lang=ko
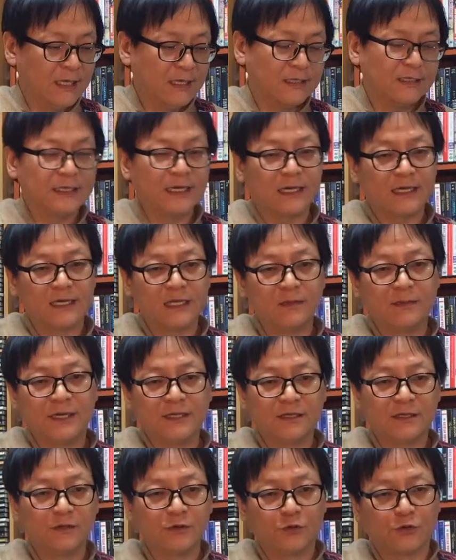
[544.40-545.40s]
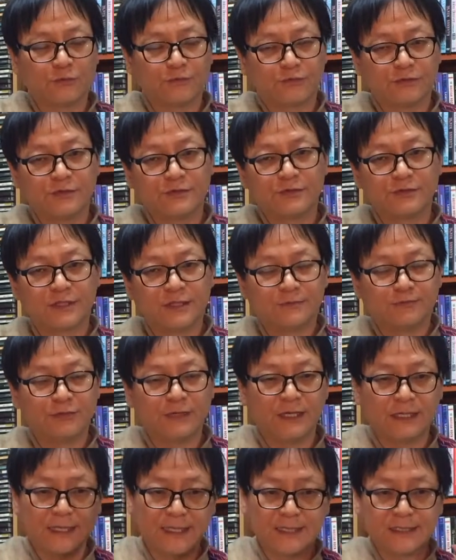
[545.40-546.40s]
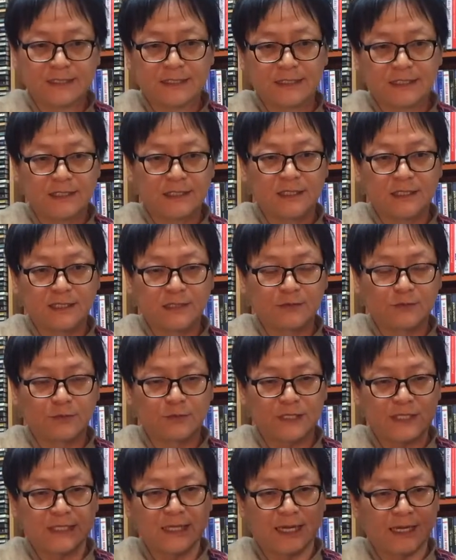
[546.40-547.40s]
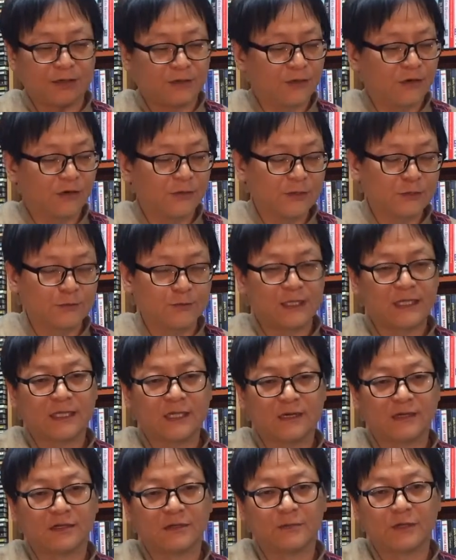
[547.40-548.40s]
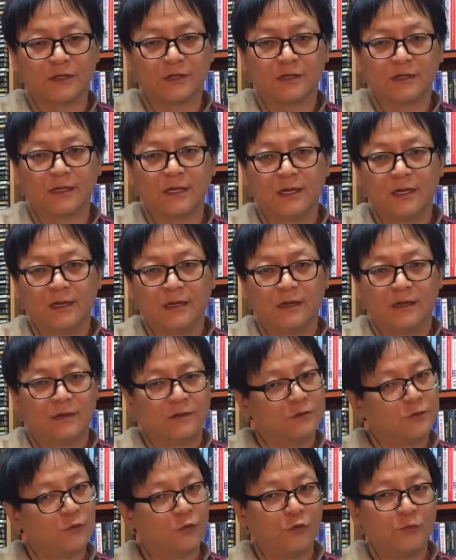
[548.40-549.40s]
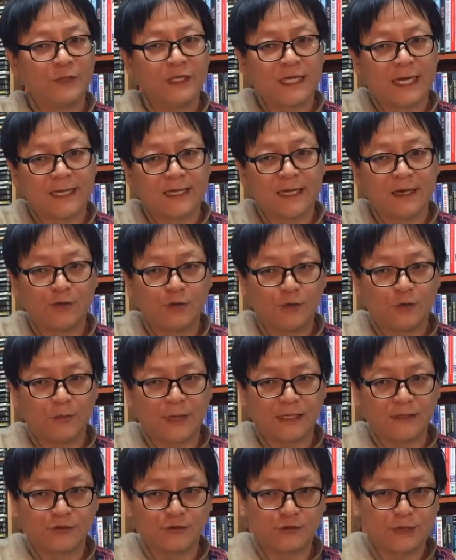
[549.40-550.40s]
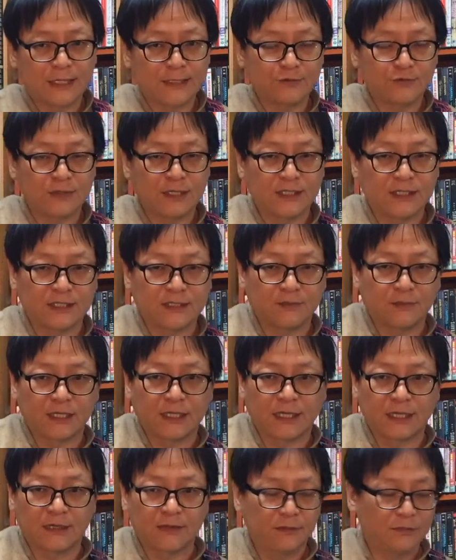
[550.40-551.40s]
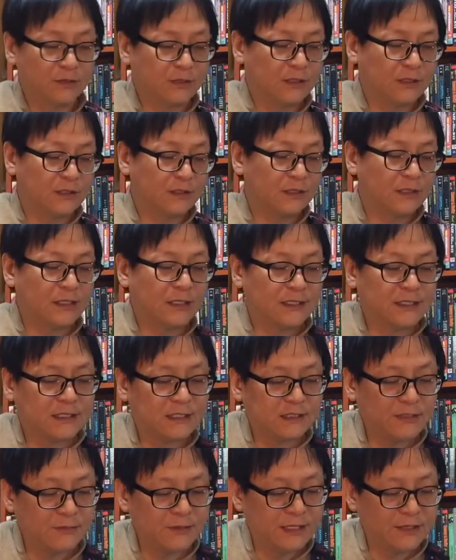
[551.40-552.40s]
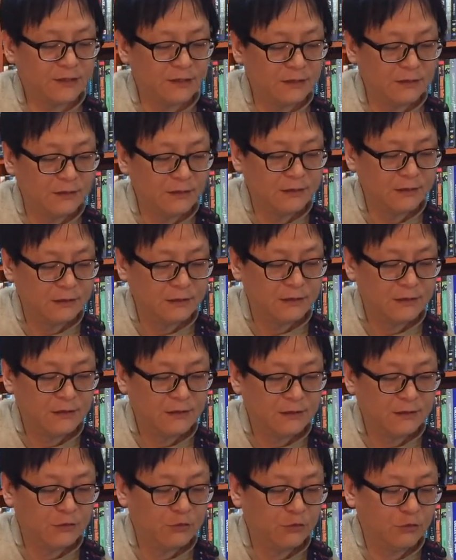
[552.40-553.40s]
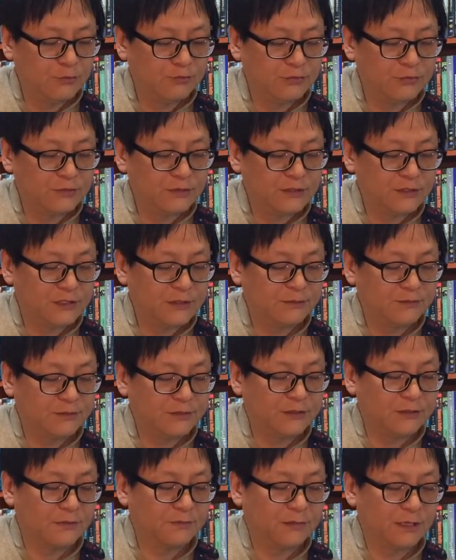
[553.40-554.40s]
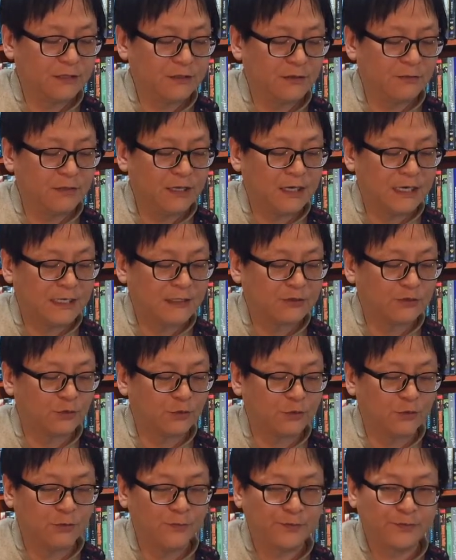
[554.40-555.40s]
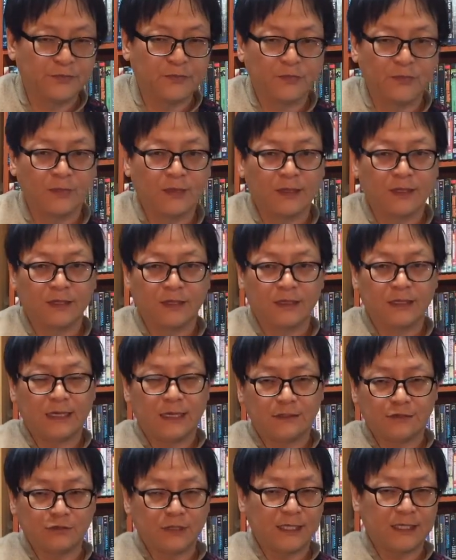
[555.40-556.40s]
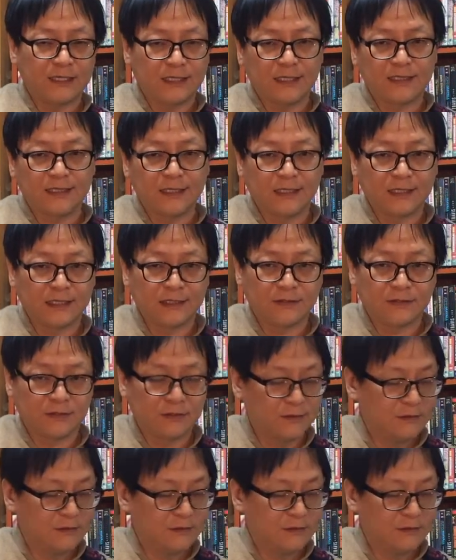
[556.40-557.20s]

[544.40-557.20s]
그냥 일반적인 이런 블루스 리프에 대한 지식이 좀 있다, 경험이 좀 있다 그러면은 좀 고민 안 하고 반주를 할 수가 있습니다. 예, 그러니까 지금 했던 요 블루스 리프 패턴만 가지고 할 수가 있다는 얘기죠.